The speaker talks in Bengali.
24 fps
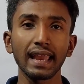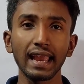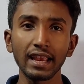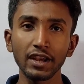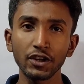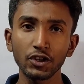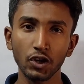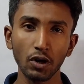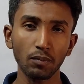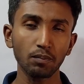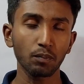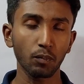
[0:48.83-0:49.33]
এই
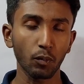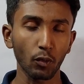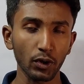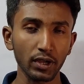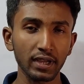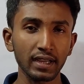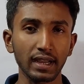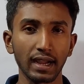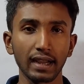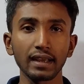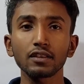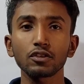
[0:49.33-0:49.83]
সব
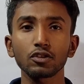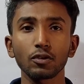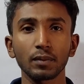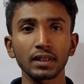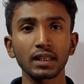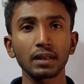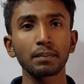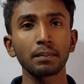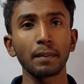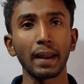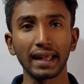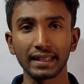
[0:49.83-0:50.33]
পরীক্ষায়
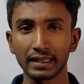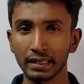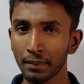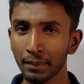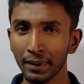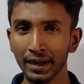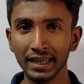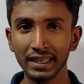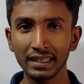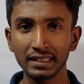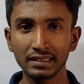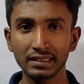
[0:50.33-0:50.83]
তোমাদের
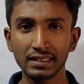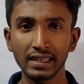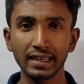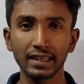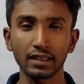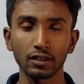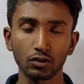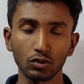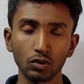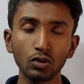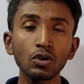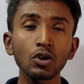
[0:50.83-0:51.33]
ম্যাথমেটিক্স নিয়ে
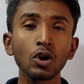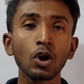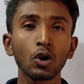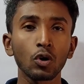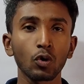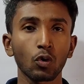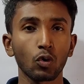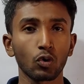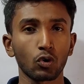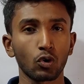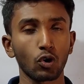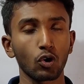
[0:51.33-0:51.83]
কিন্তু
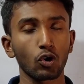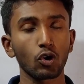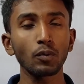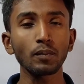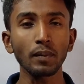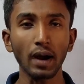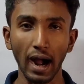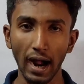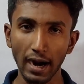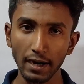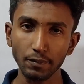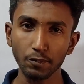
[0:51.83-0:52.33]
কোনো রকম
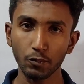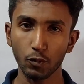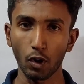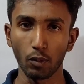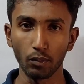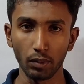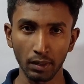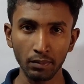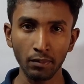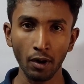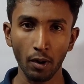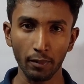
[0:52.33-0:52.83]
আর
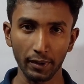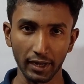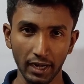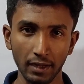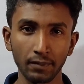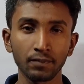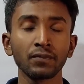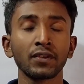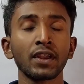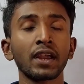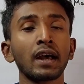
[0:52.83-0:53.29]
প্রবলেম হবে না